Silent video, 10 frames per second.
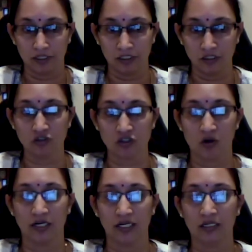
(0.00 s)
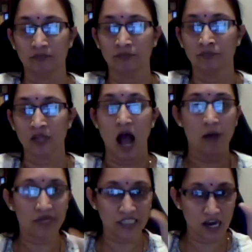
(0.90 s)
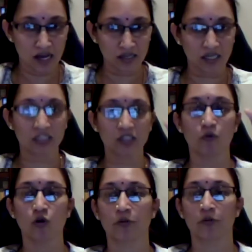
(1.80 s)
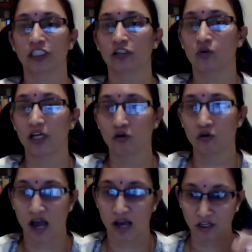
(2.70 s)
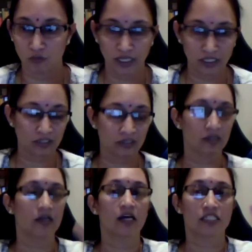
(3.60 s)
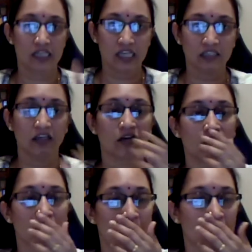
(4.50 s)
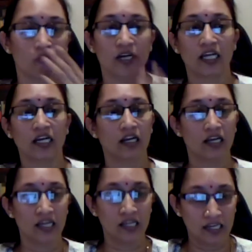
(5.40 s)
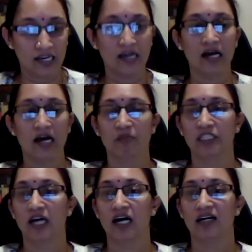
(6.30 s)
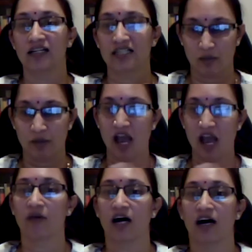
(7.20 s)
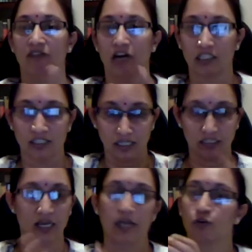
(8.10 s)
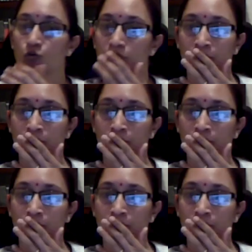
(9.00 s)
இதுக்கு சொல்றார் அபிதாங்கிறது பூர்வபக்ஷியினுடைய ஒரு ஆர்குமெண்ட் சித்தாந்தியினுடைய ஆர்குமெண்ட் என்னன்னா ந அபிதா சமயாபாவாத்து அது ஹேத்து